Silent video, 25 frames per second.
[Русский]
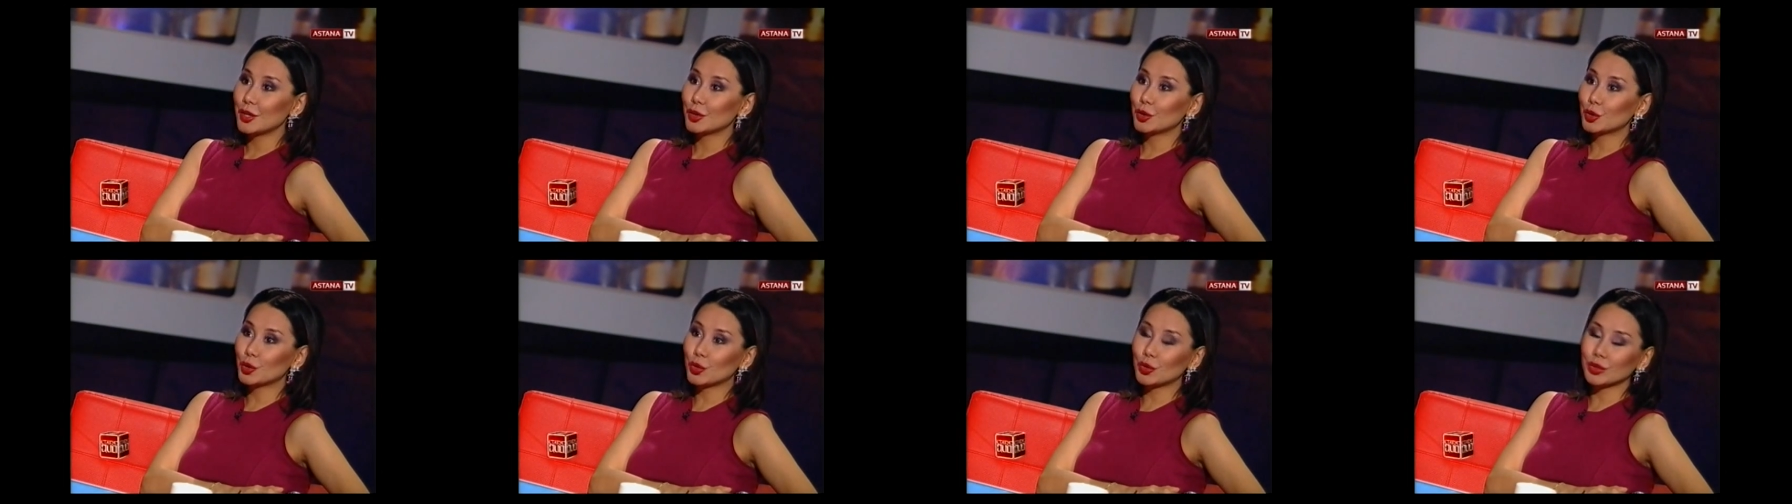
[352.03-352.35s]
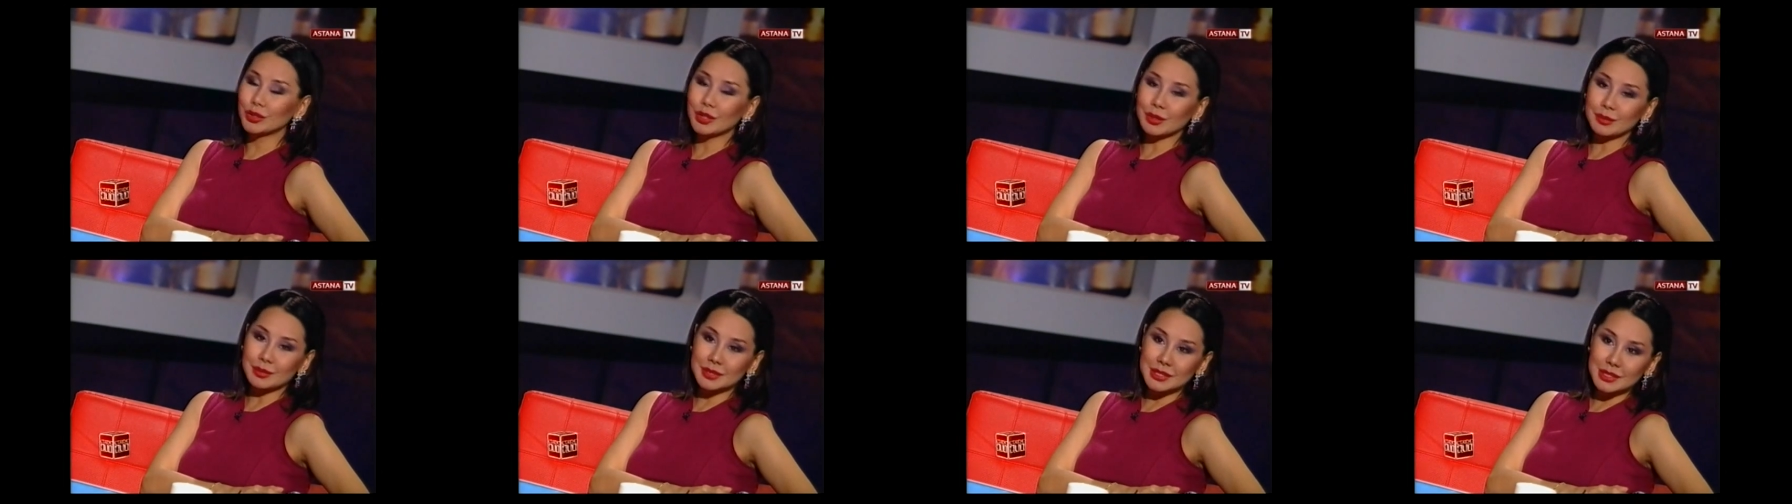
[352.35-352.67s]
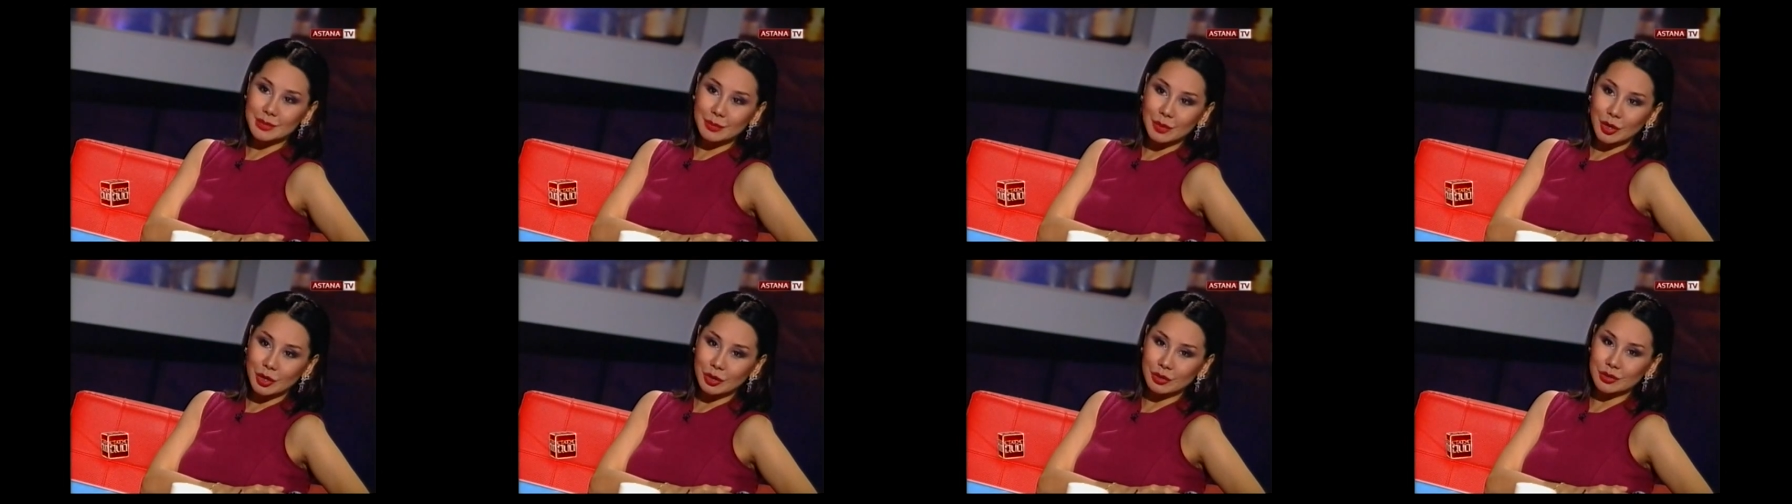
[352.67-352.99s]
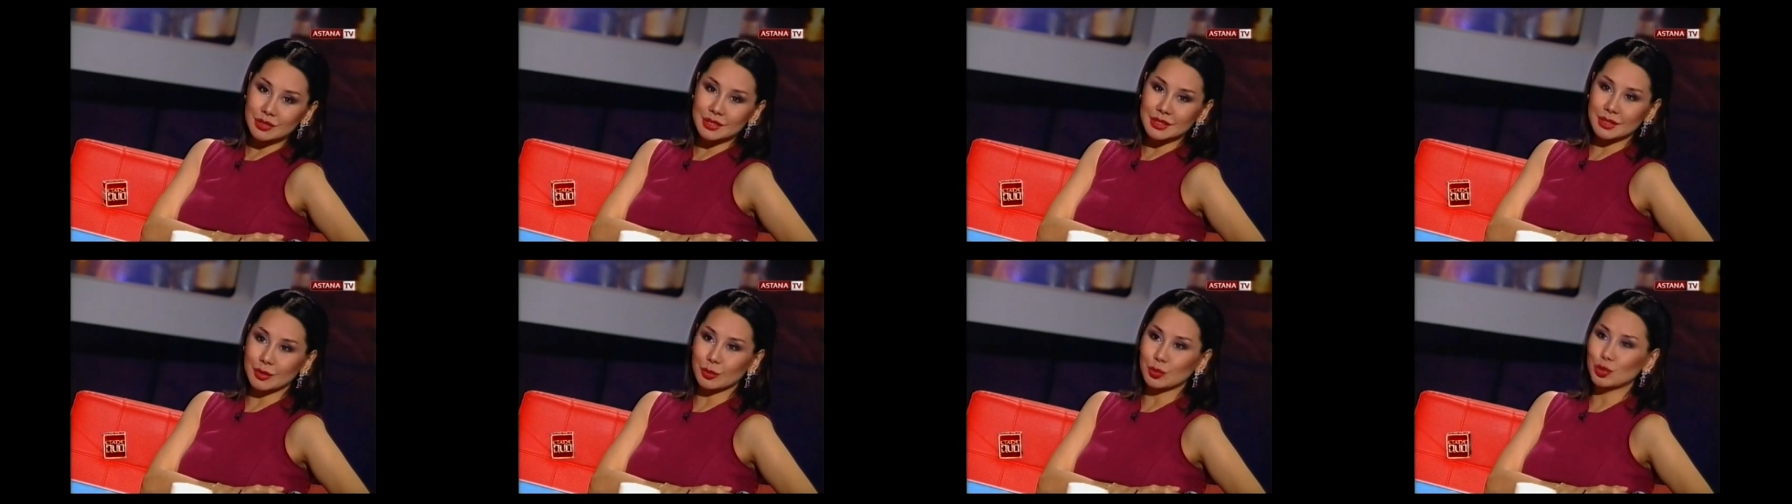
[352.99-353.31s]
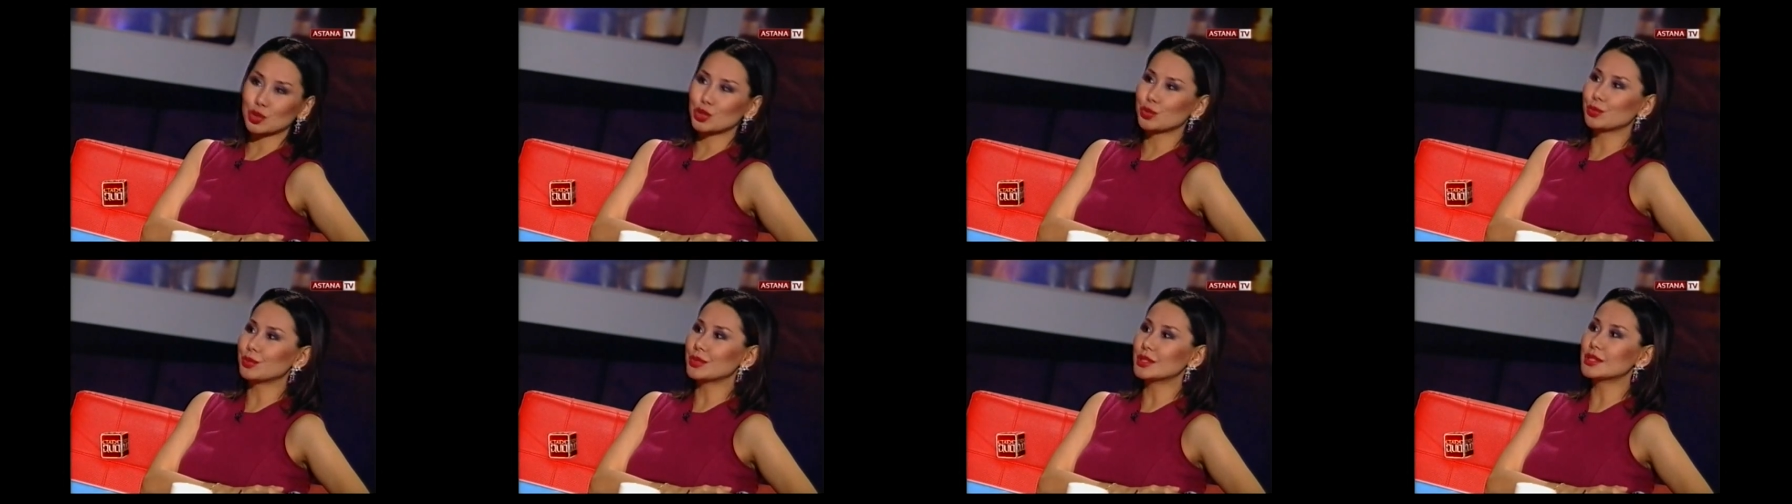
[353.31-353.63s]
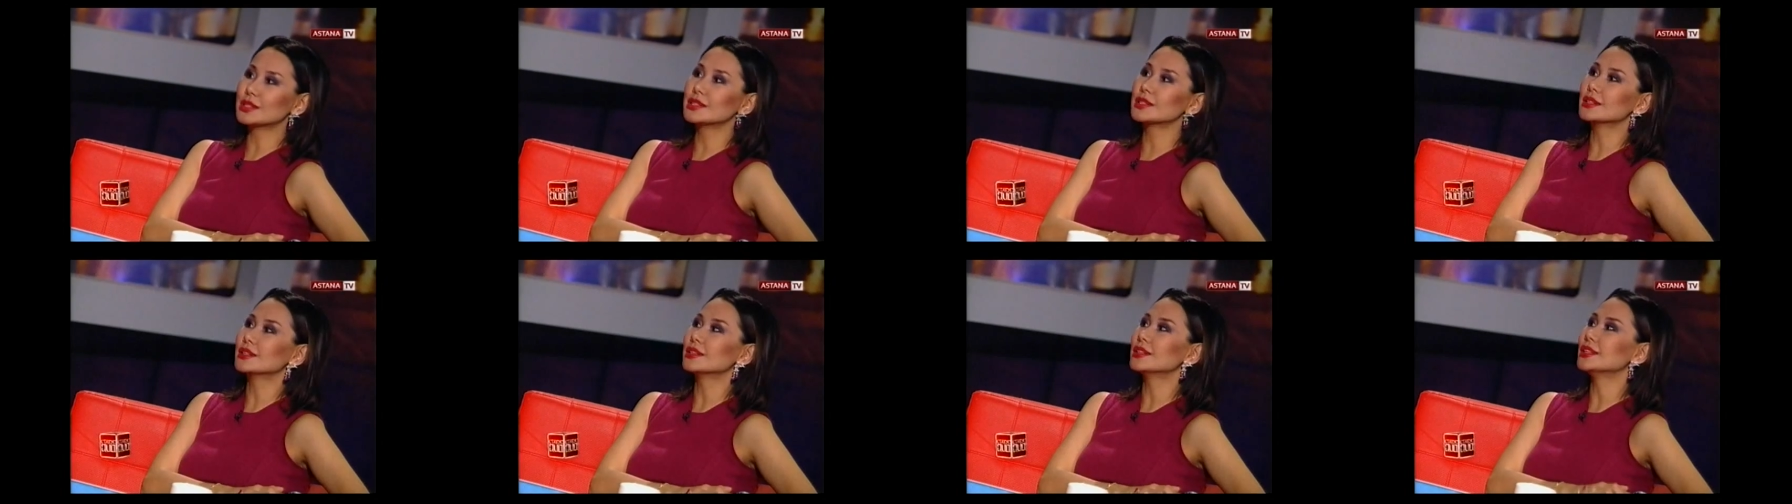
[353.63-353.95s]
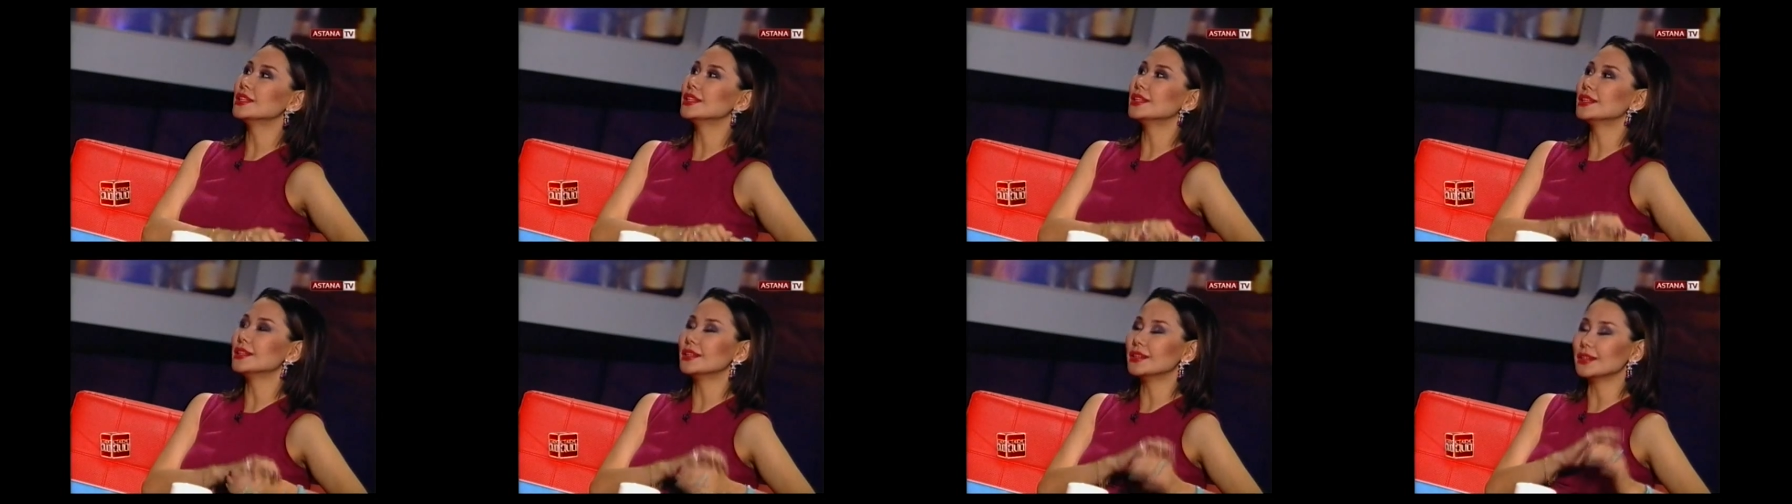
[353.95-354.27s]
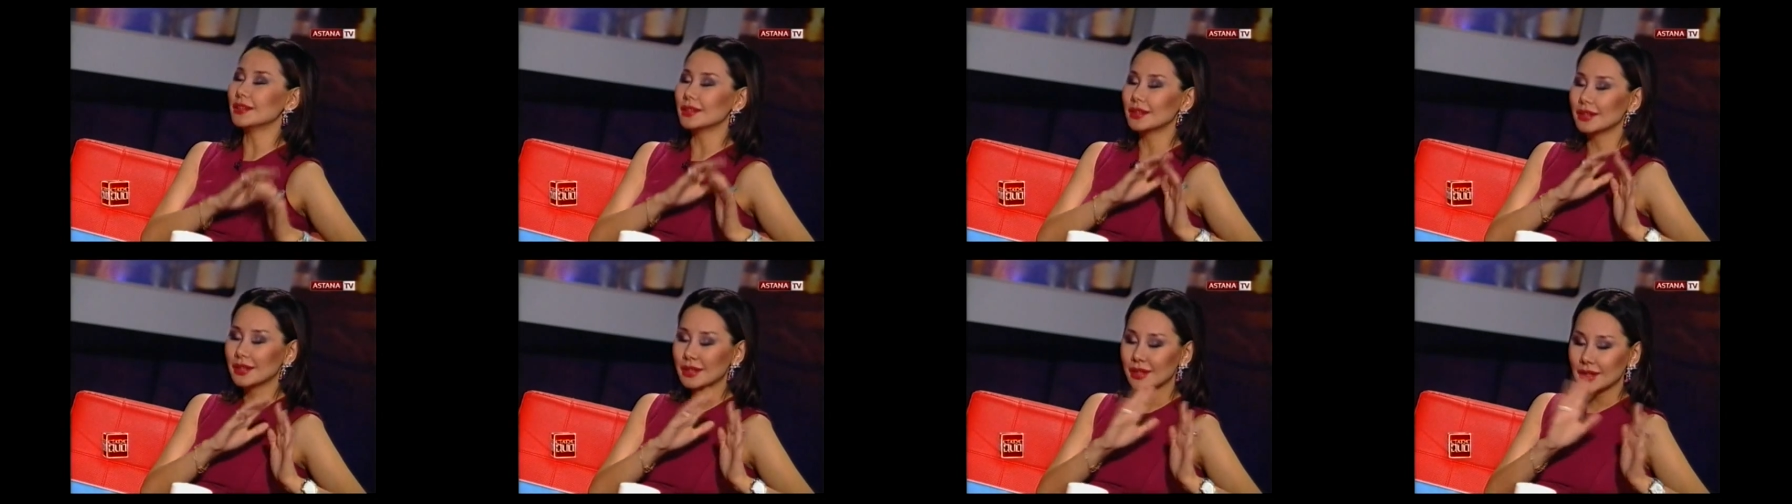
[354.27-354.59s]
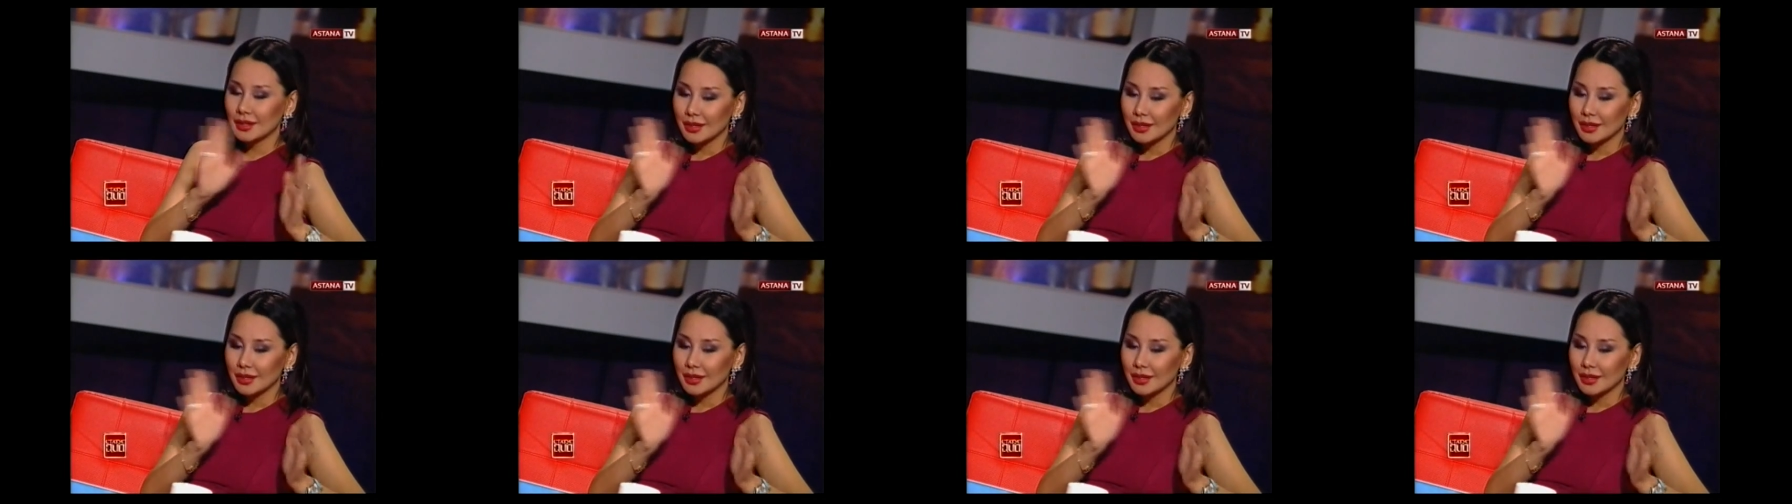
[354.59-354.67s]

но там снимаются, может быть, не